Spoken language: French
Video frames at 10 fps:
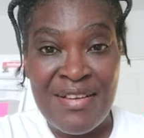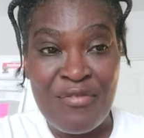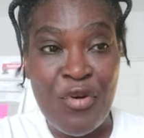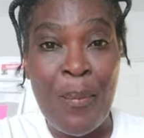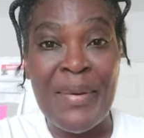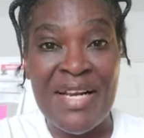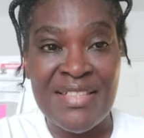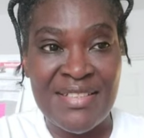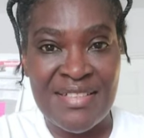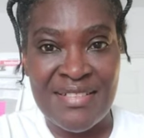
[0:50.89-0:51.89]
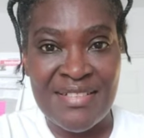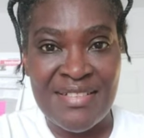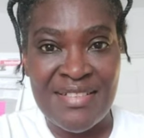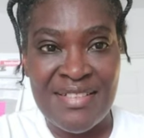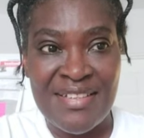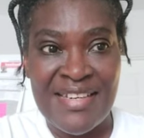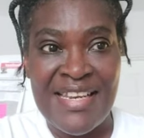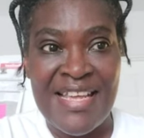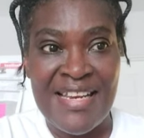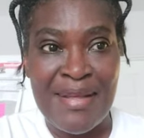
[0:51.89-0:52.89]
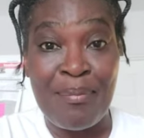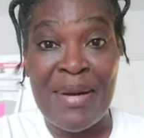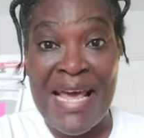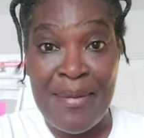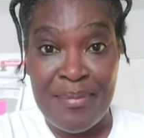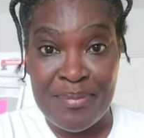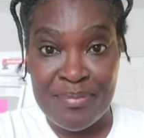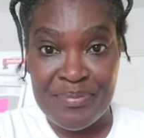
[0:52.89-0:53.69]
vont prendre les, blâmes.